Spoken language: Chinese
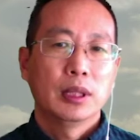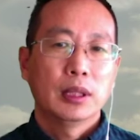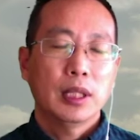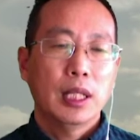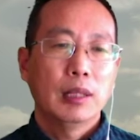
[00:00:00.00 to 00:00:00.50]

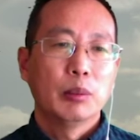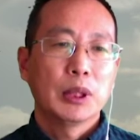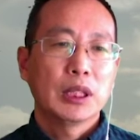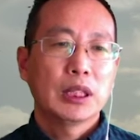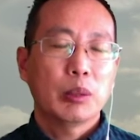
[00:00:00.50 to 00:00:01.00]
当然，我们这个
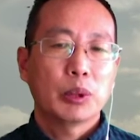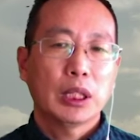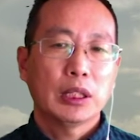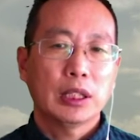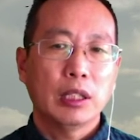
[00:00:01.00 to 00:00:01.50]
项目呢
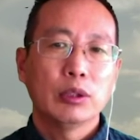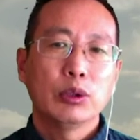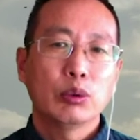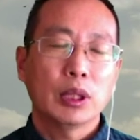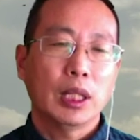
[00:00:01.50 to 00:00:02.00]
是长期
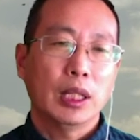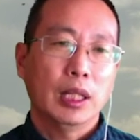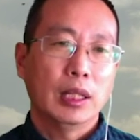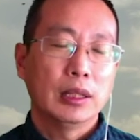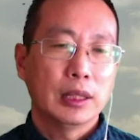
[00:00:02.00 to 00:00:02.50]
做的
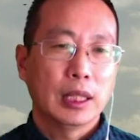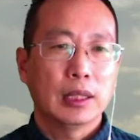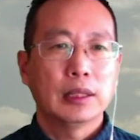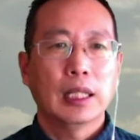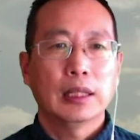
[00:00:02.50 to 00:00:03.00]
啊，一年、两年、